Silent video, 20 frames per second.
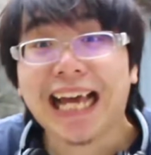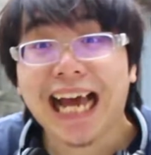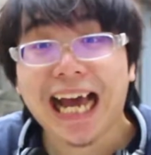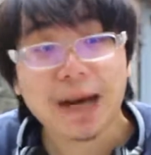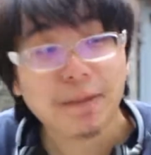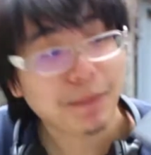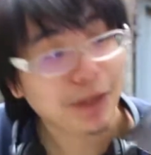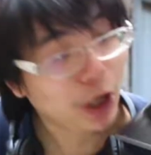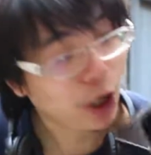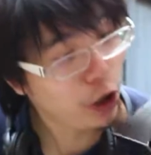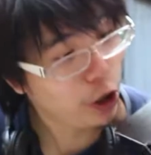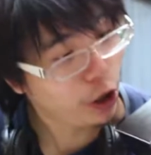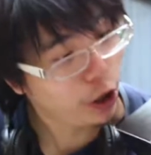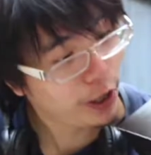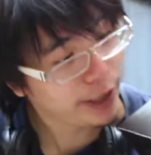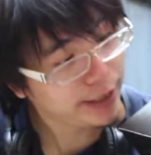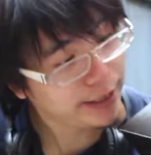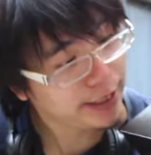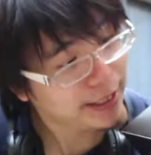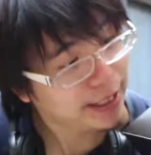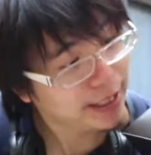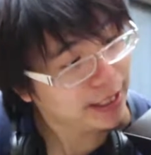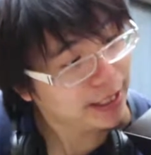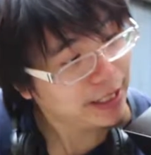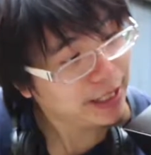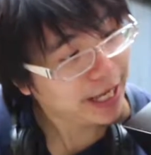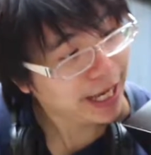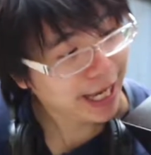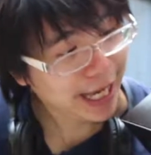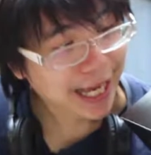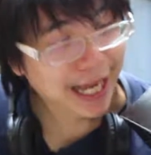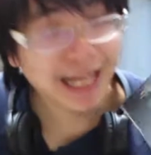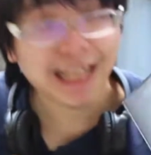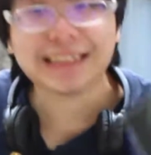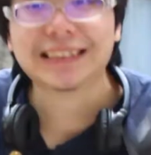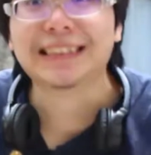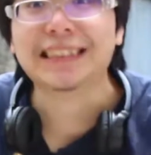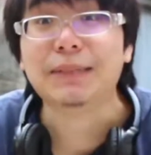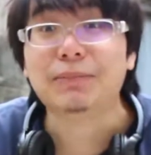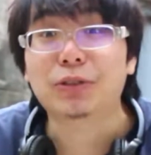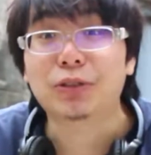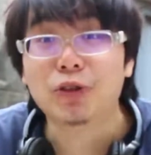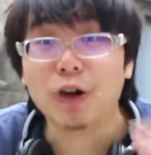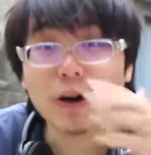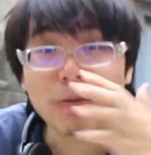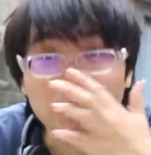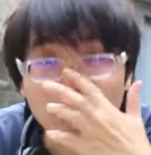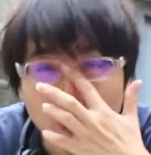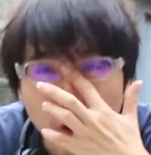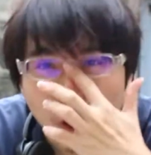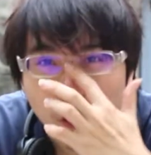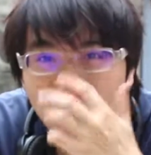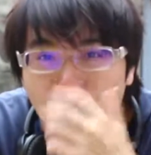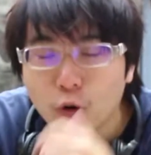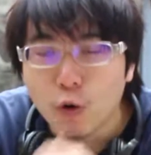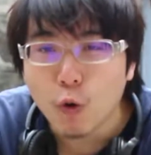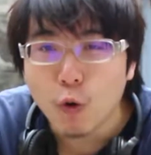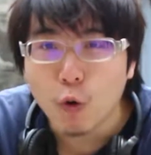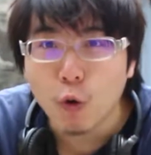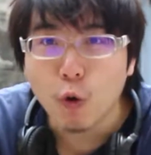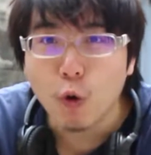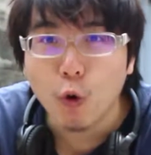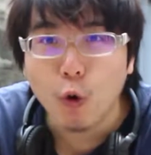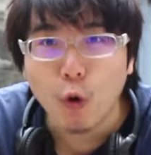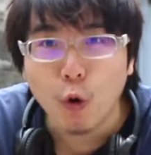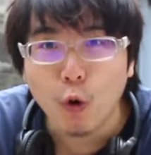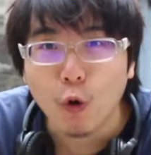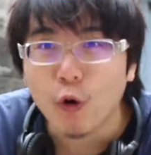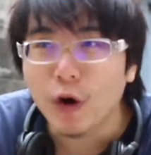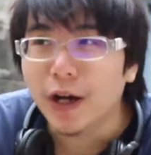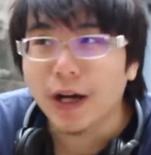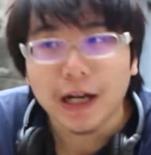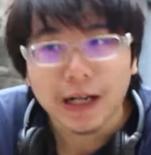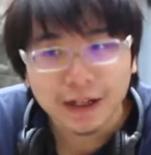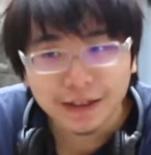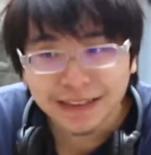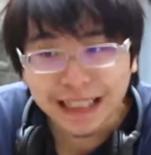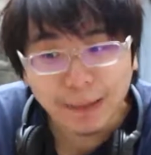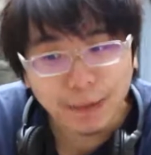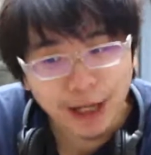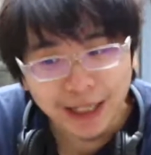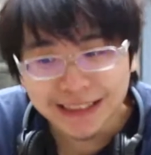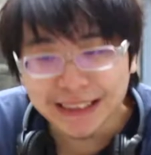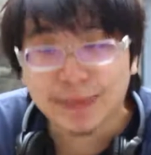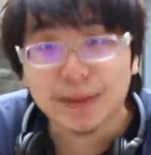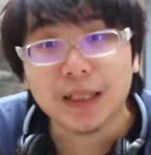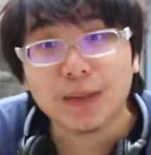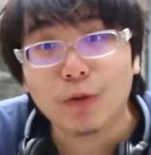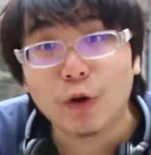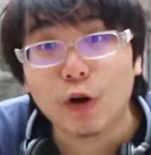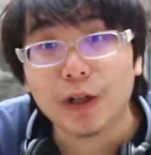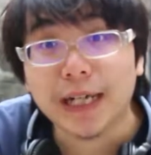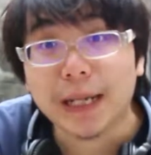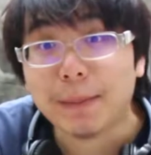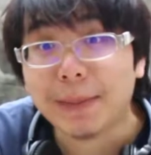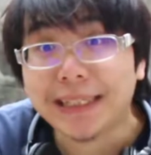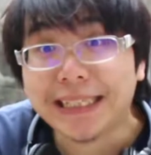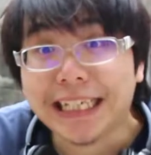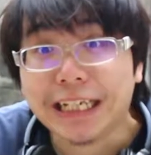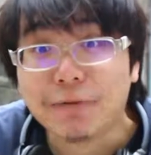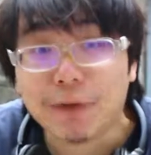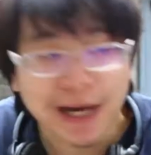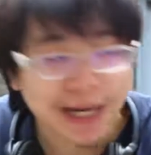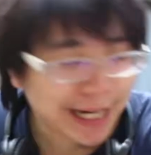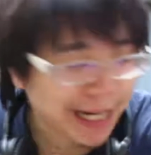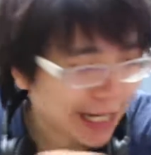300 50 ชั่วโมงอู้เออ350 ชั่วโมงเนี่ยมันกี่วัน